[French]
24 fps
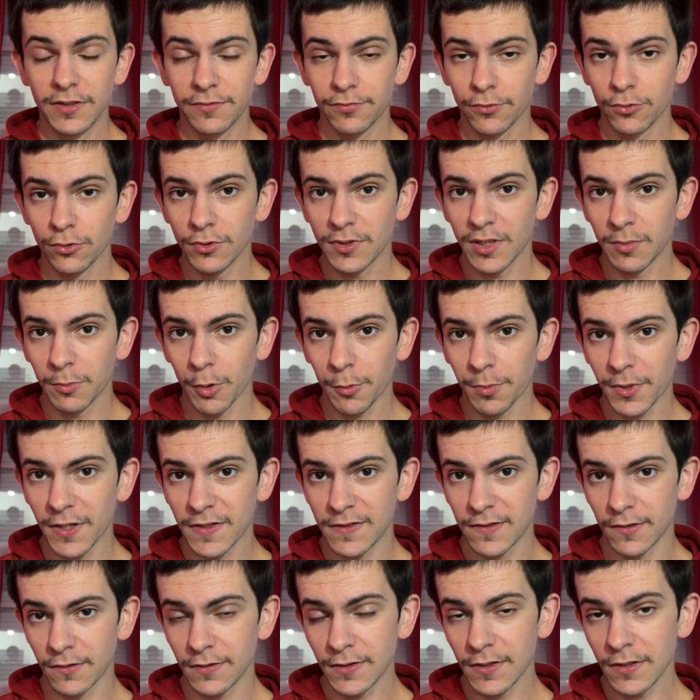Ils vont notamment
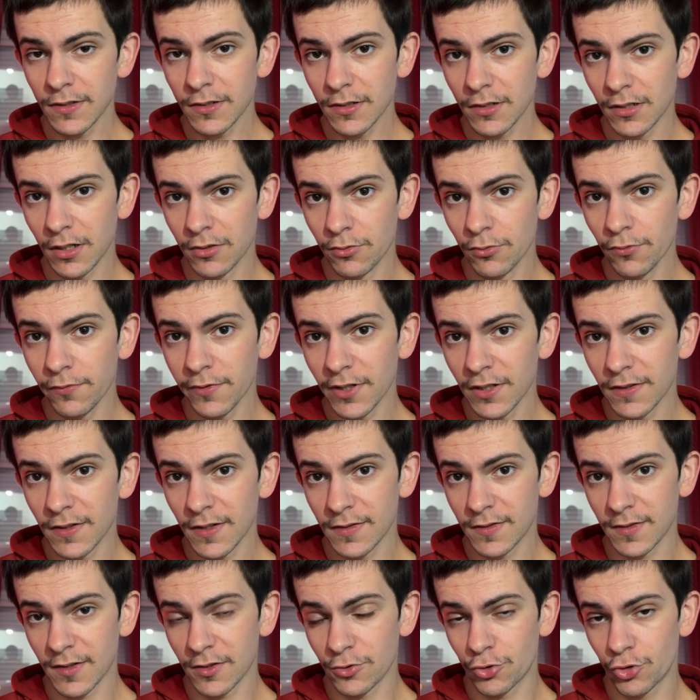présenter la nouvelle
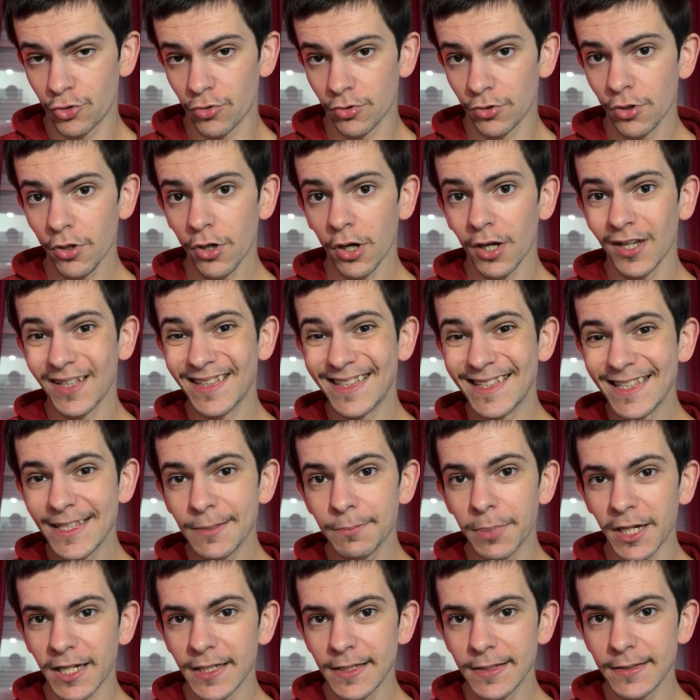Dacia Jogger
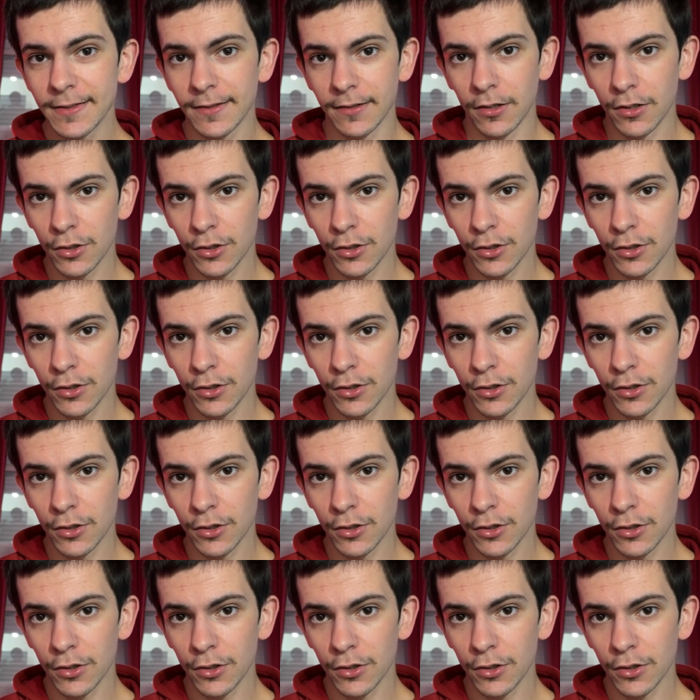hybride